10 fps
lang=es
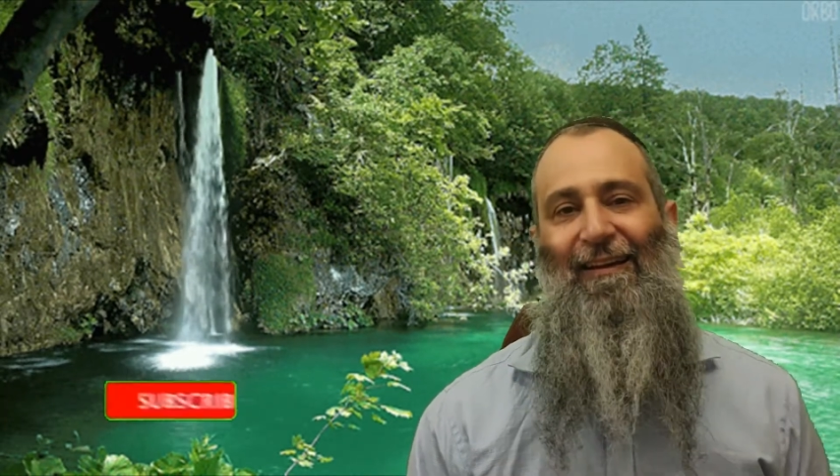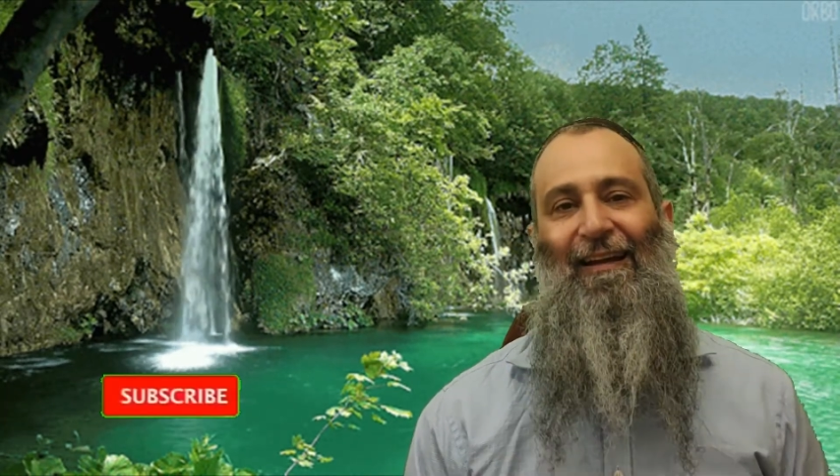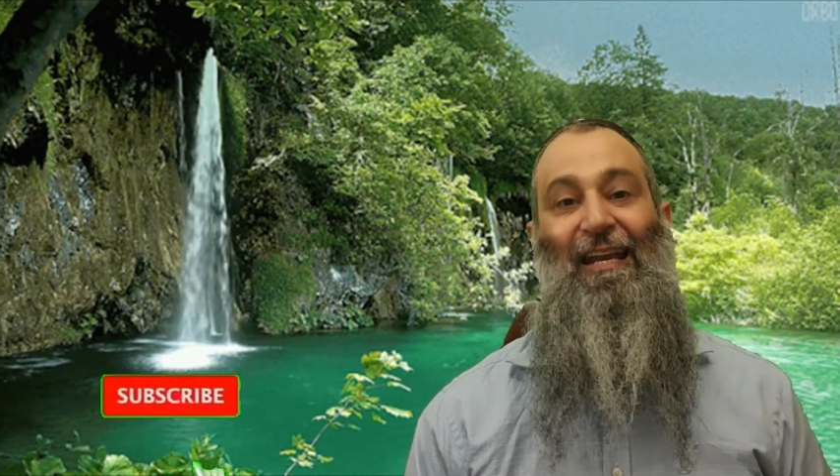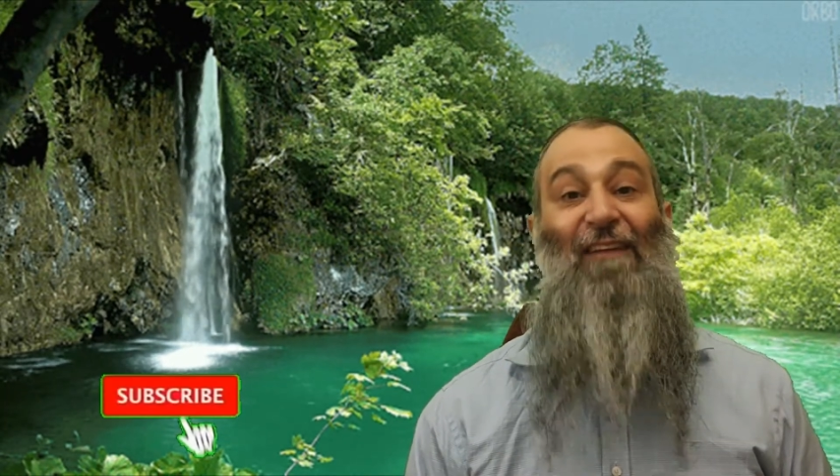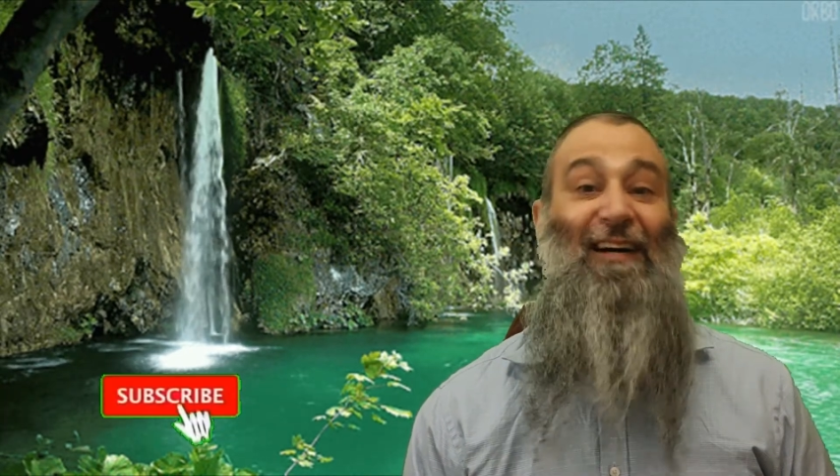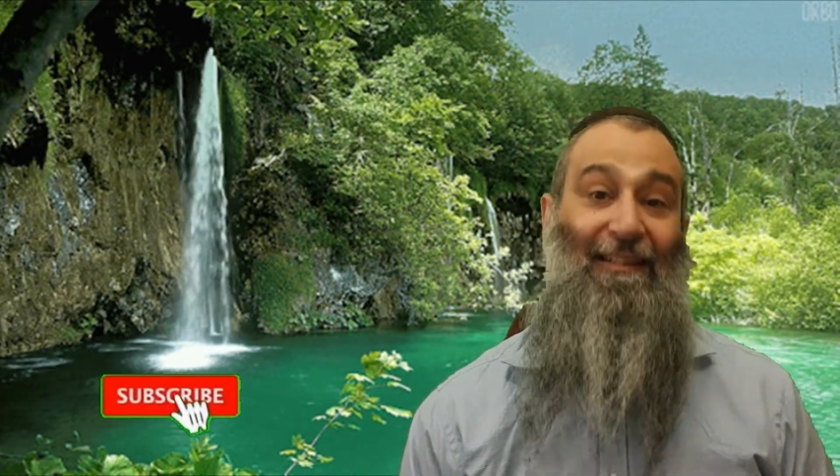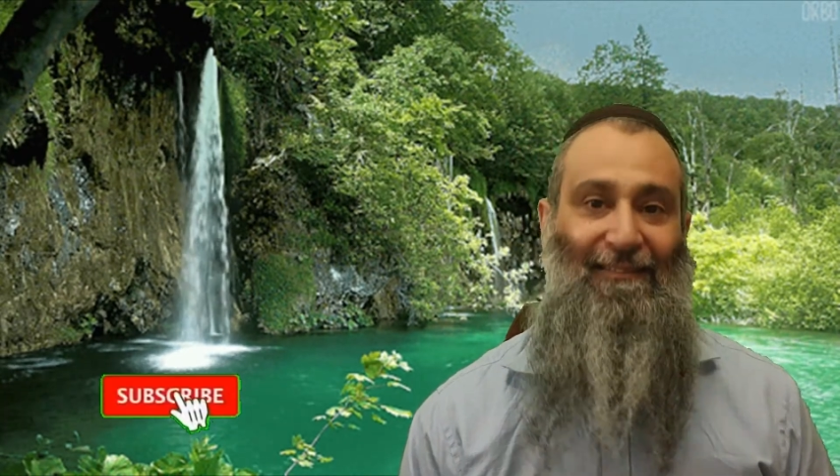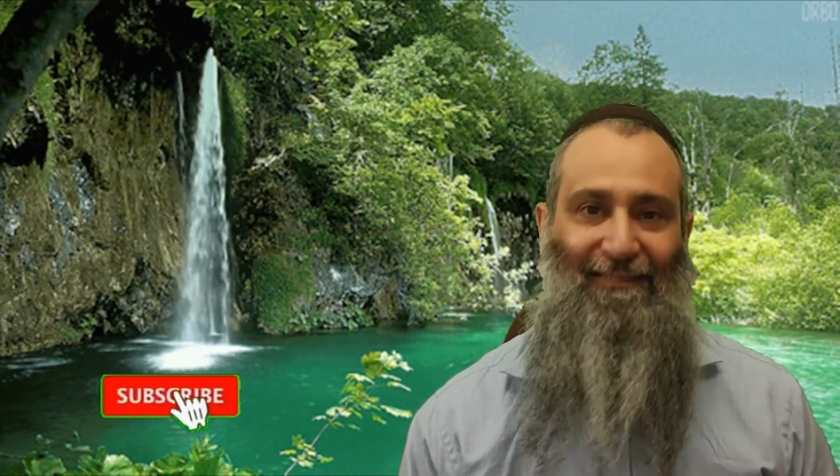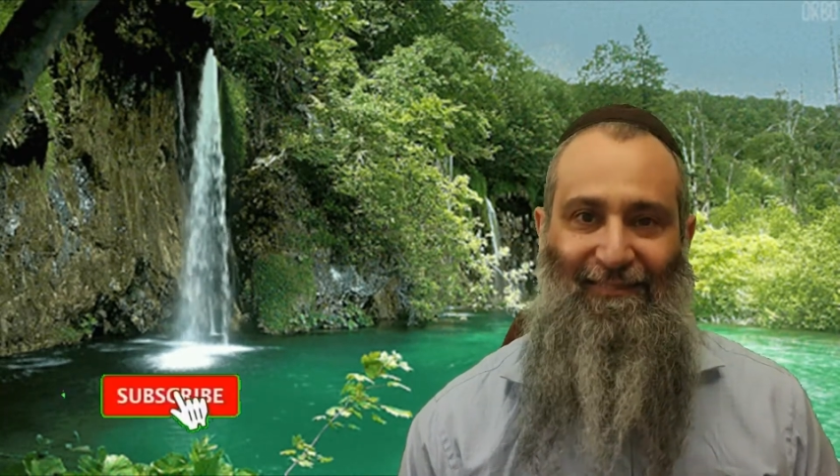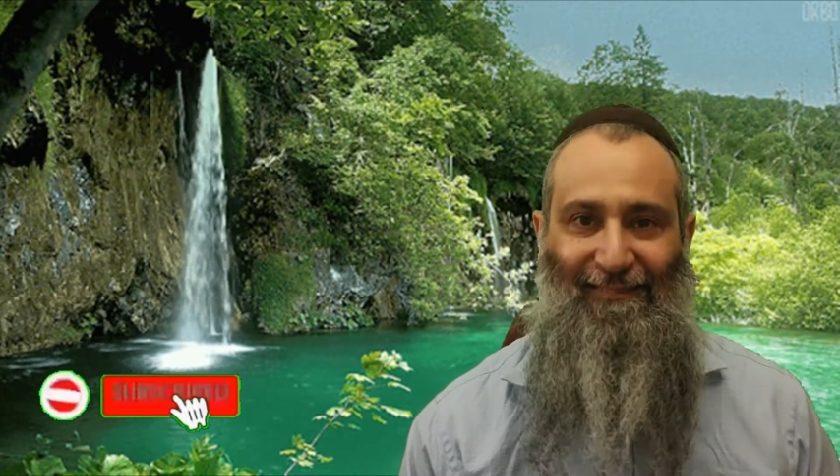Laban
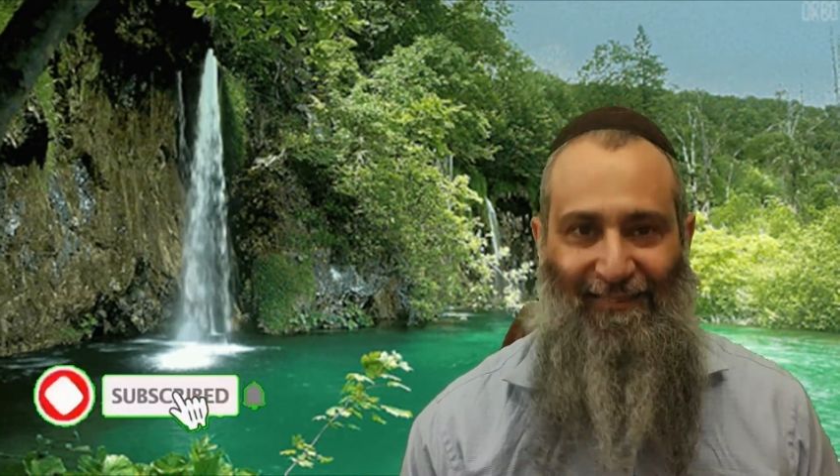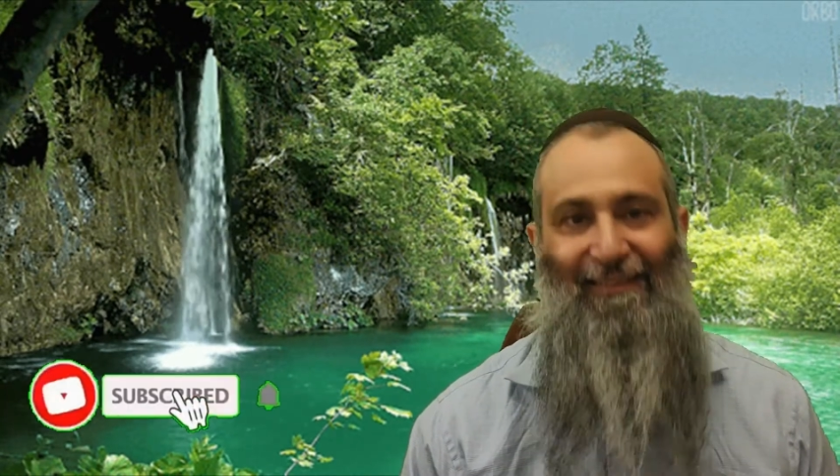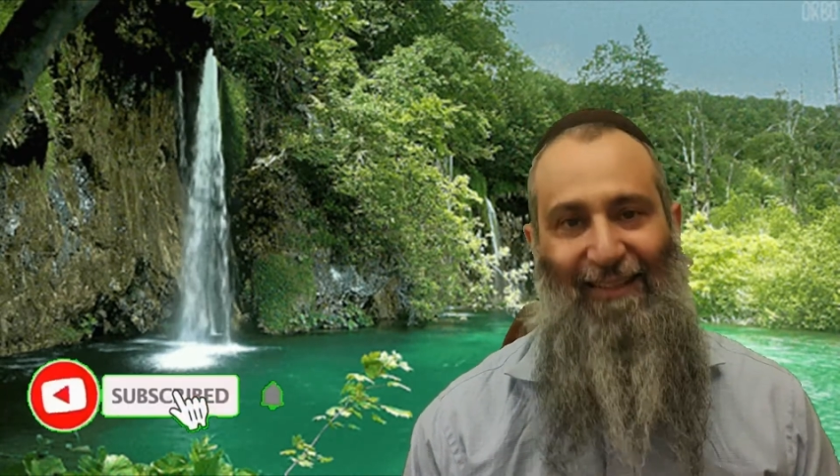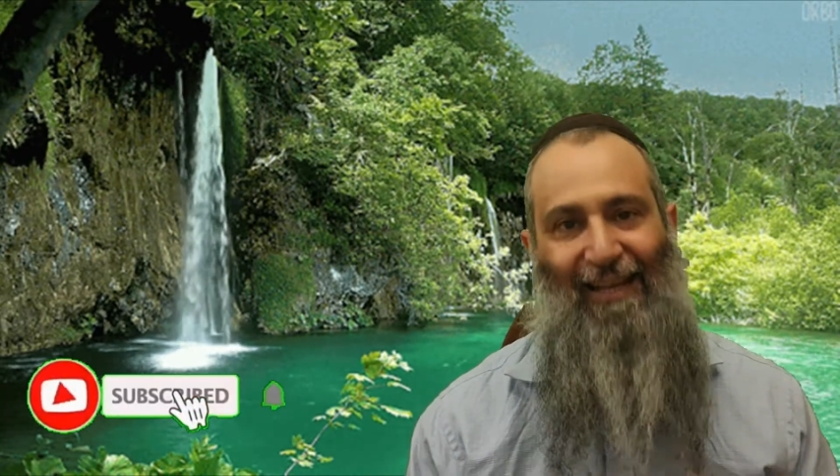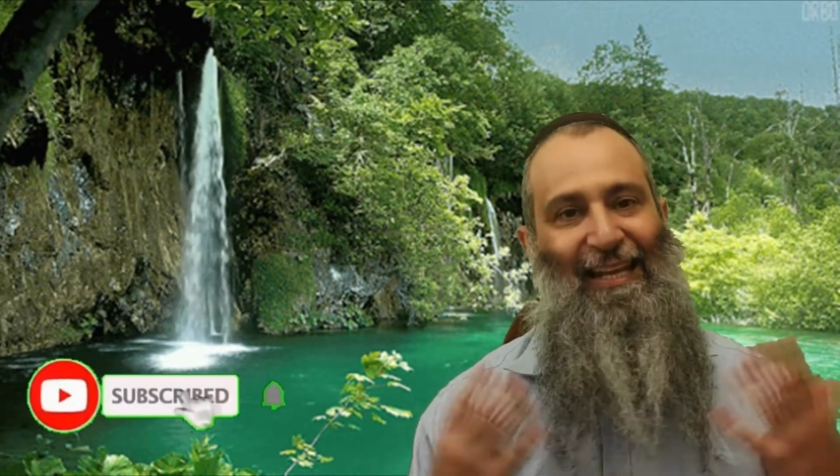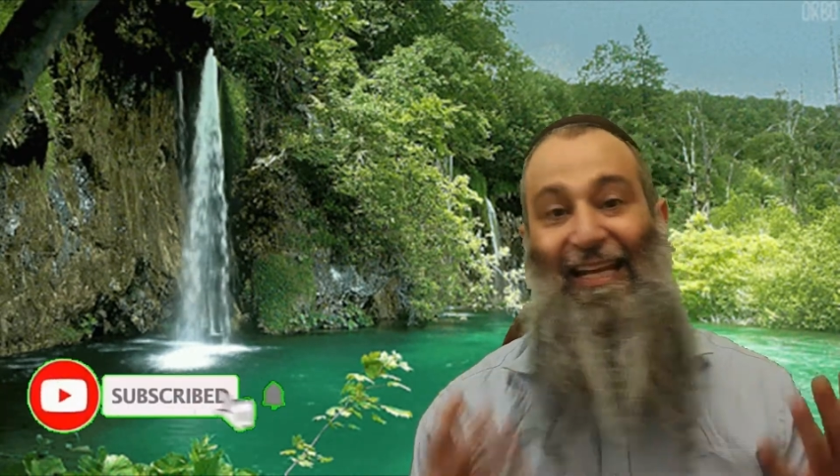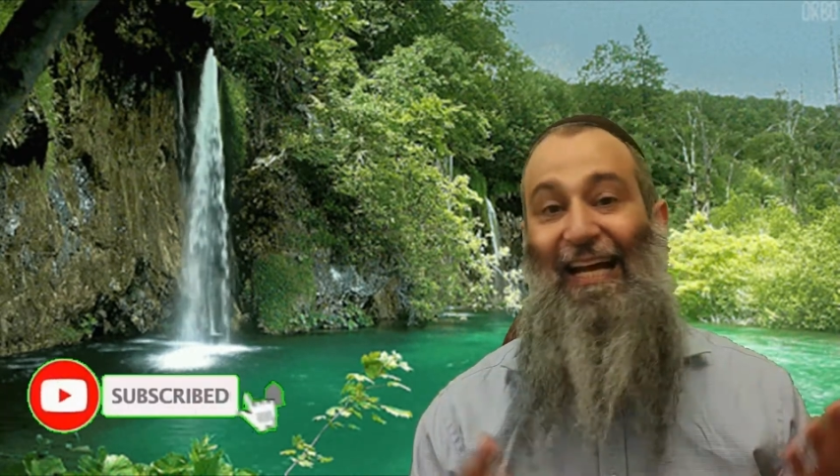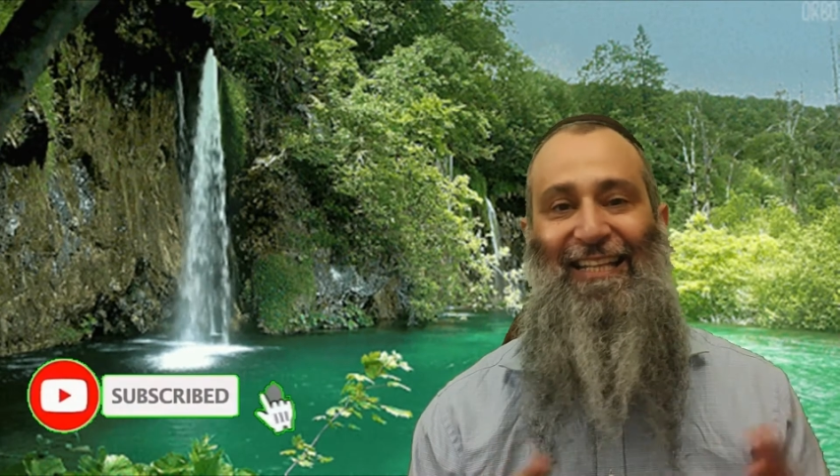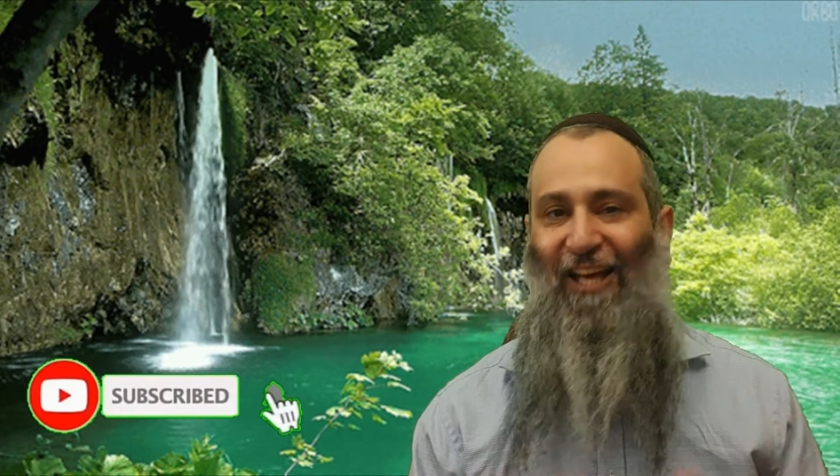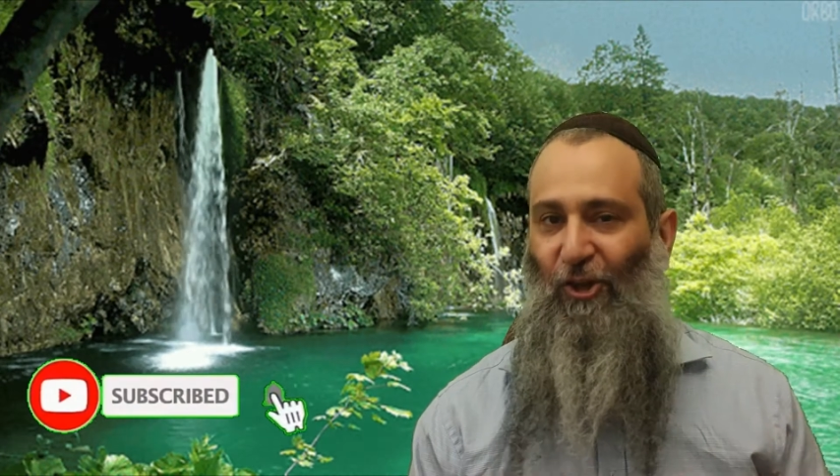el
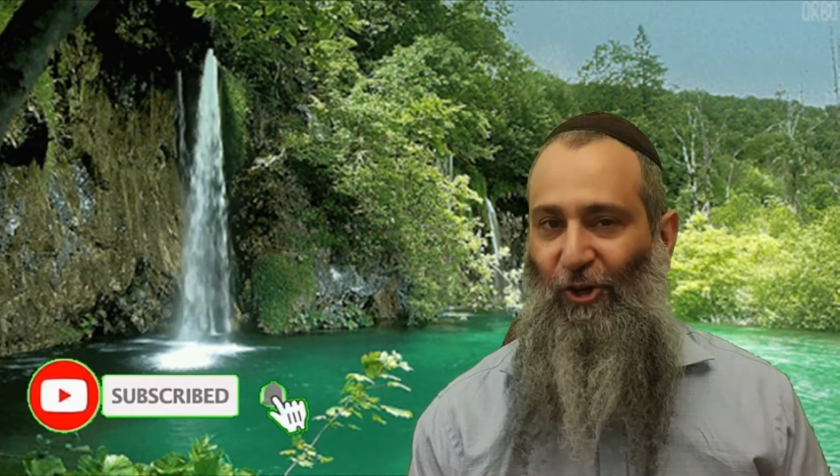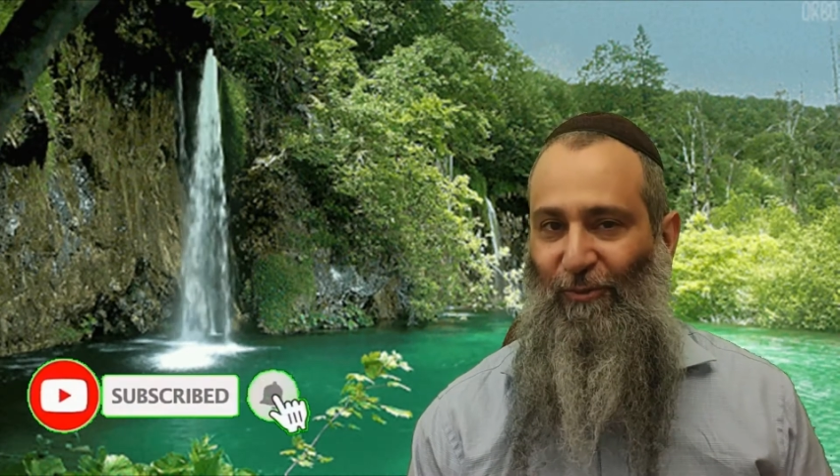engañador.